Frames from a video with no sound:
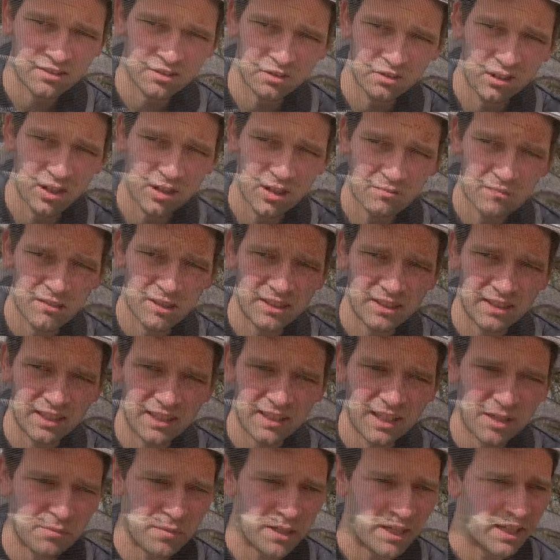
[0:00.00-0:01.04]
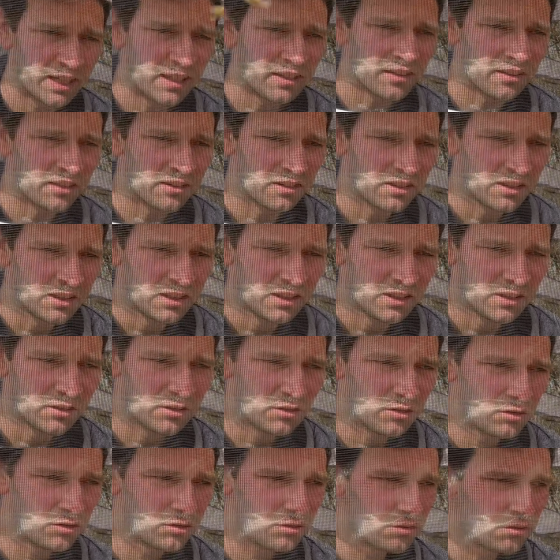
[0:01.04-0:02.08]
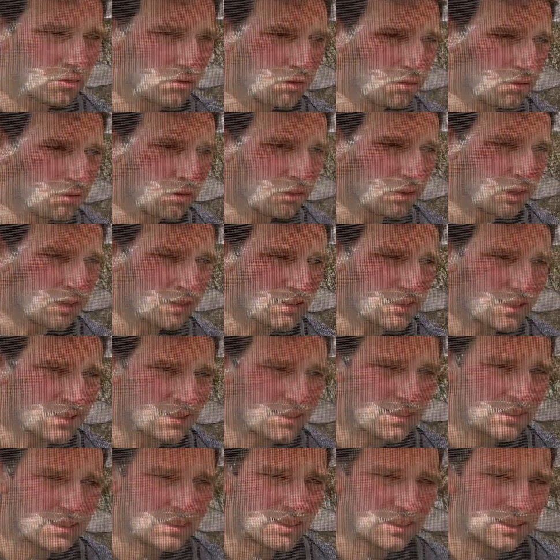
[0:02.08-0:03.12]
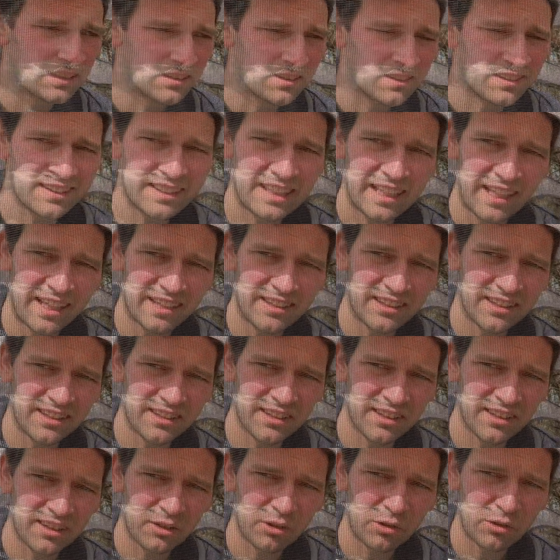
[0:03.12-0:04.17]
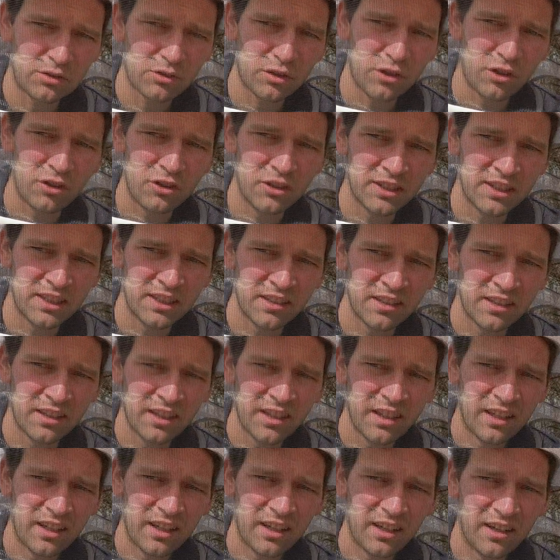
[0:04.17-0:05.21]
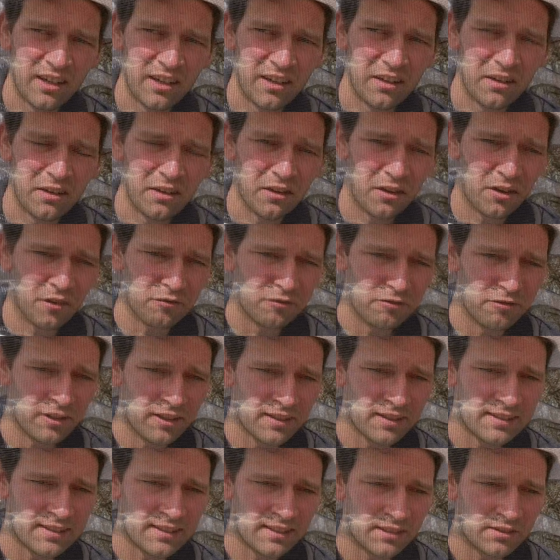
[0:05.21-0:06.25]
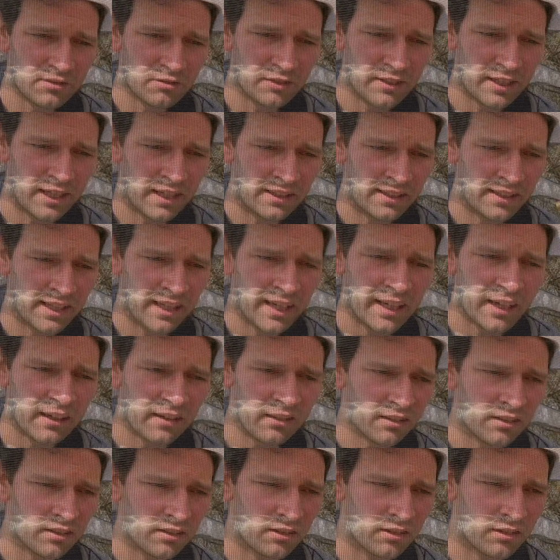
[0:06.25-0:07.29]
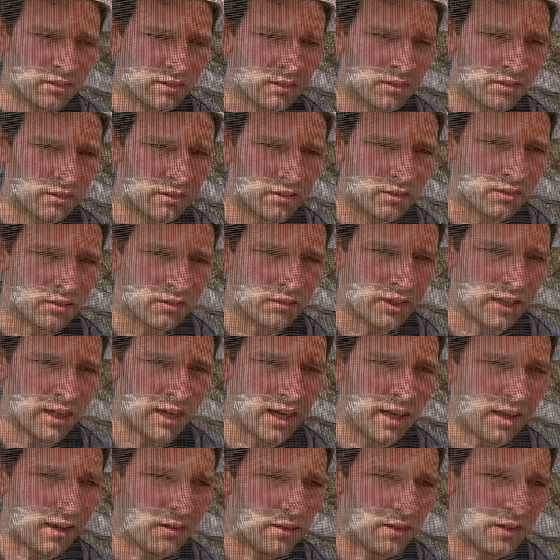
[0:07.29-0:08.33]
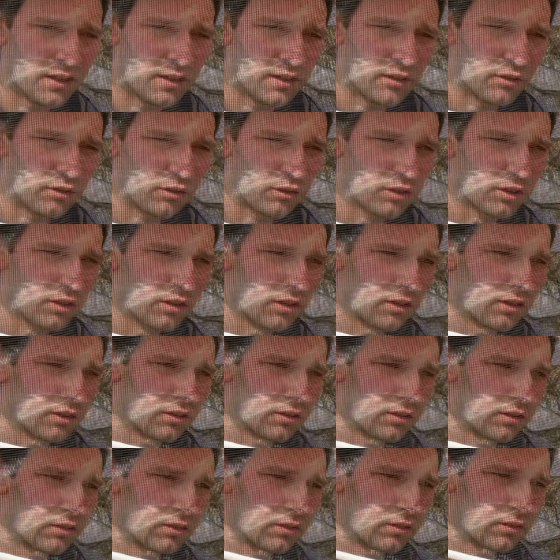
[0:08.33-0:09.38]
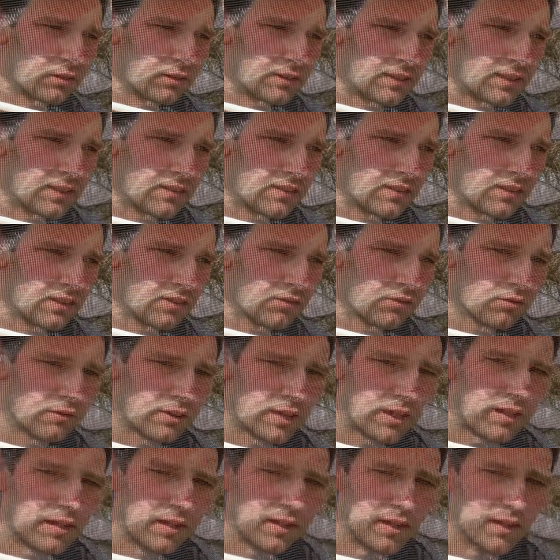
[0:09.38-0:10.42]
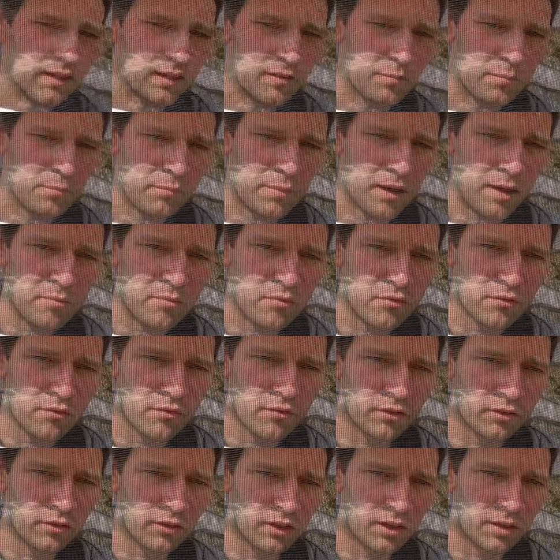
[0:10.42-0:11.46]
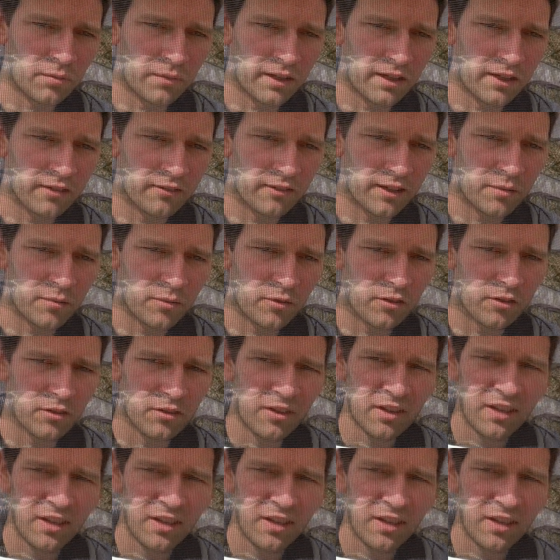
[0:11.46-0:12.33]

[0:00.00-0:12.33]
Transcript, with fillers: encore un petit tas d'abeilles dessus. Euh, celle-ci, c'était une très très très grosse colonie euh, en fin de saison dernière. Euh, voilà, donc celle-ci, on n'a pas pu, entre guillemets, vraiment